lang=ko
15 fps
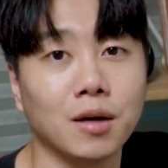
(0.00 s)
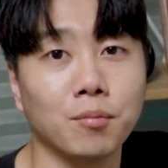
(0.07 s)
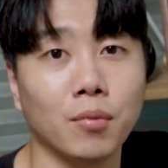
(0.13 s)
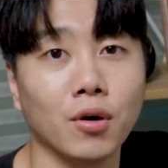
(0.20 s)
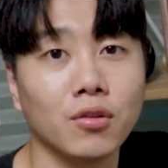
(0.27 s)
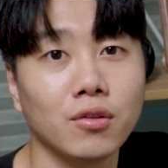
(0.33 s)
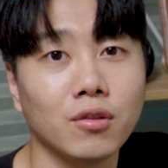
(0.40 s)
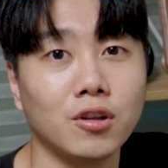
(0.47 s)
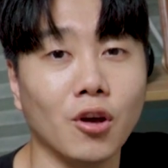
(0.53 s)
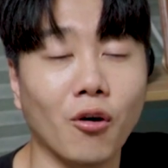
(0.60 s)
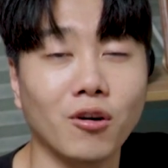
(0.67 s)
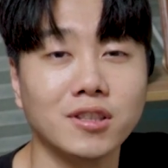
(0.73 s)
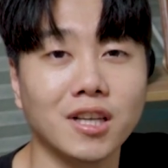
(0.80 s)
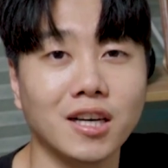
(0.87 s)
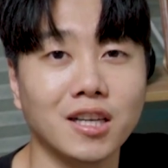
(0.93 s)
한번
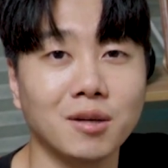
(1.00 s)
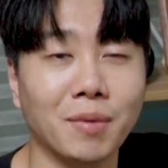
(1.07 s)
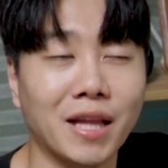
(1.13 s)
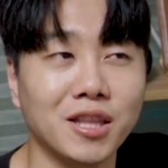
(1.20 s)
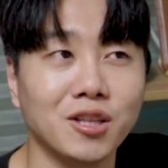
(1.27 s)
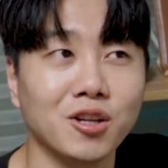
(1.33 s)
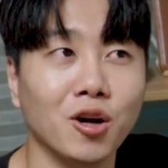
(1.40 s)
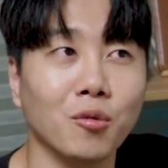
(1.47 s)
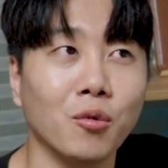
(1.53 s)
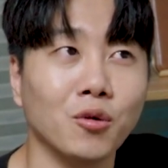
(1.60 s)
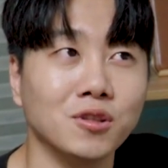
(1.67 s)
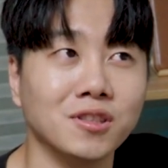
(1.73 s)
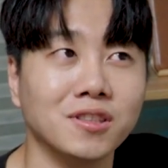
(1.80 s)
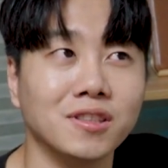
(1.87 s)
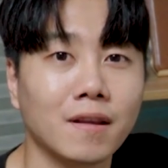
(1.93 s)
영상을
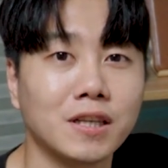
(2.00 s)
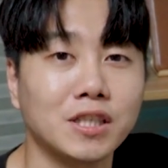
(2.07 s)
만들어보는